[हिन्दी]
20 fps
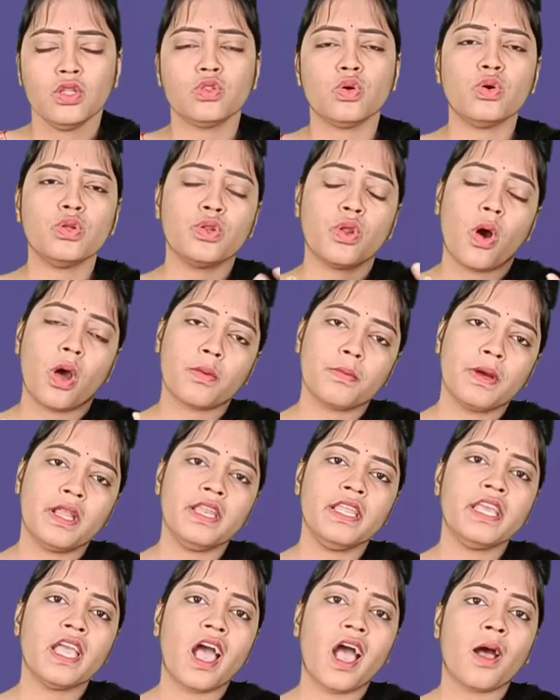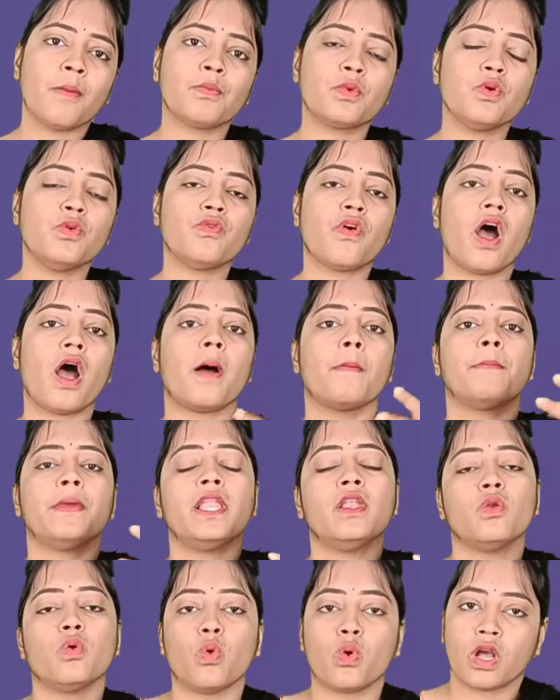तो नॉर्मली आपको वहाँ
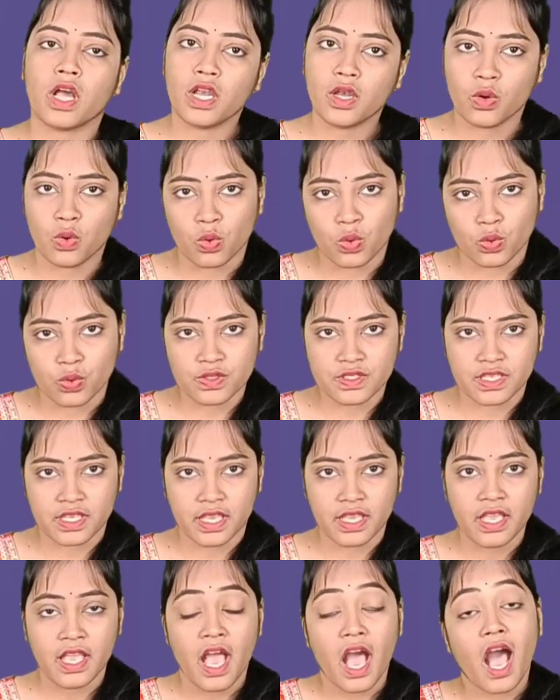पे लोकल लोगों से